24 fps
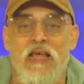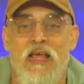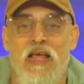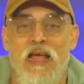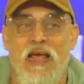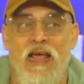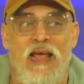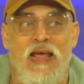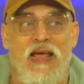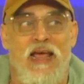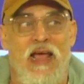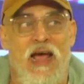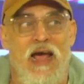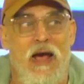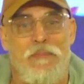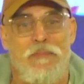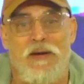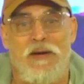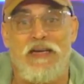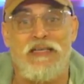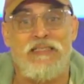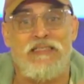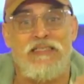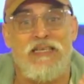eh,
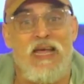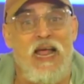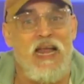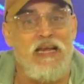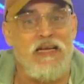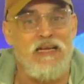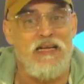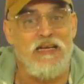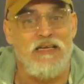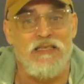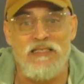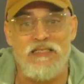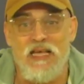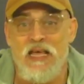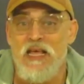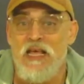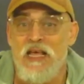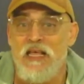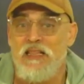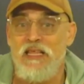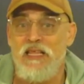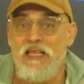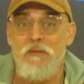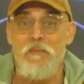aparece alguien que dice,
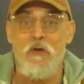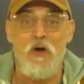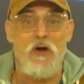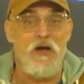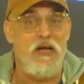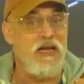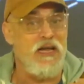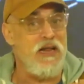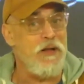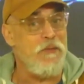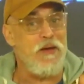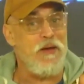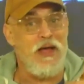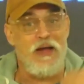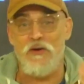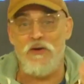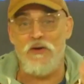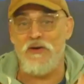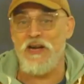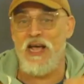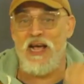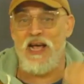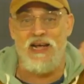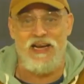démosle
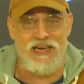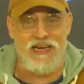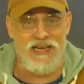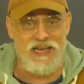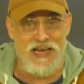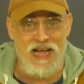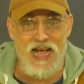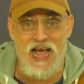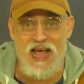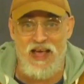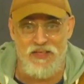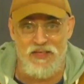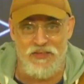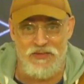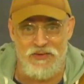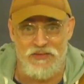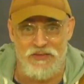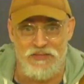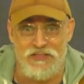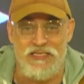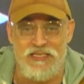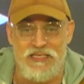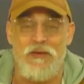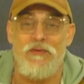valor
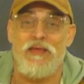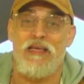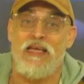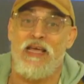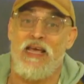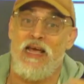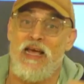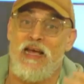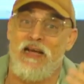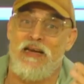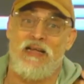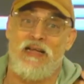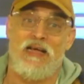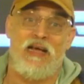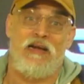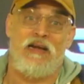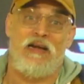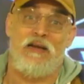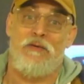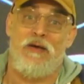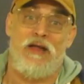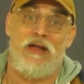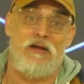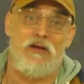agregado. ¿Sabe qué es
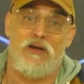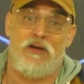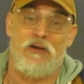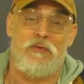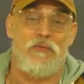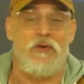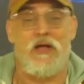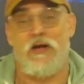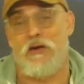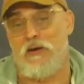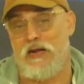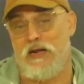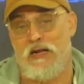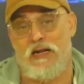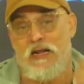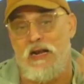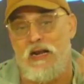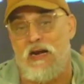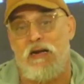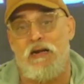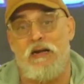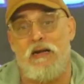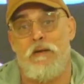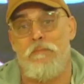agregarle valor? Bueno,
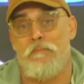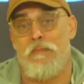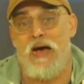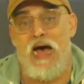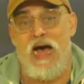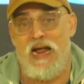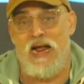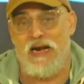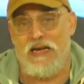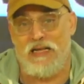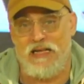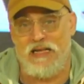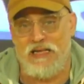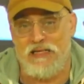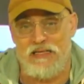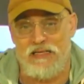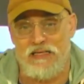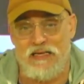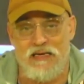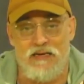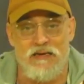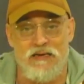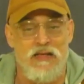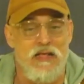agregarle el
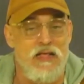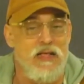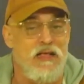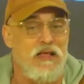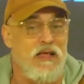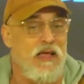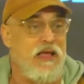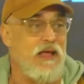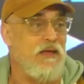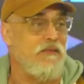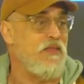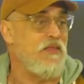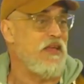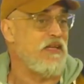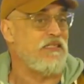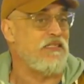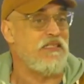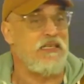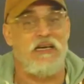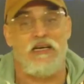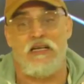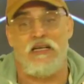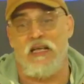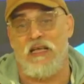marketing, eh,
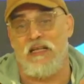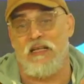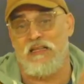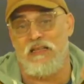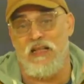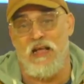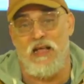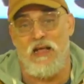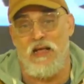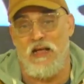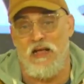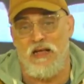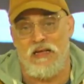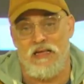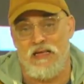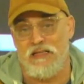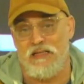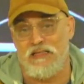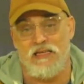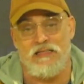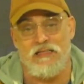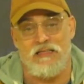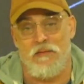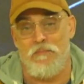decir que esta, que
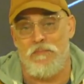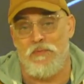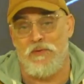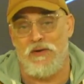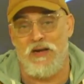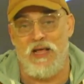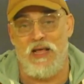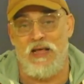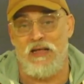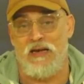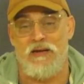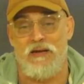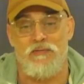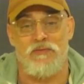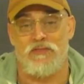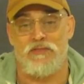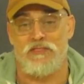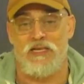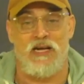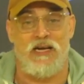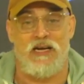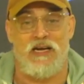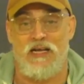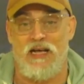esta temporada le hemos
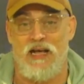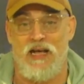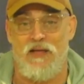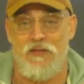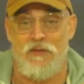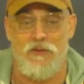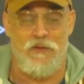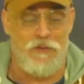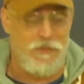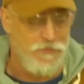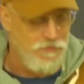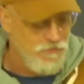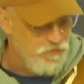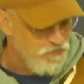agregado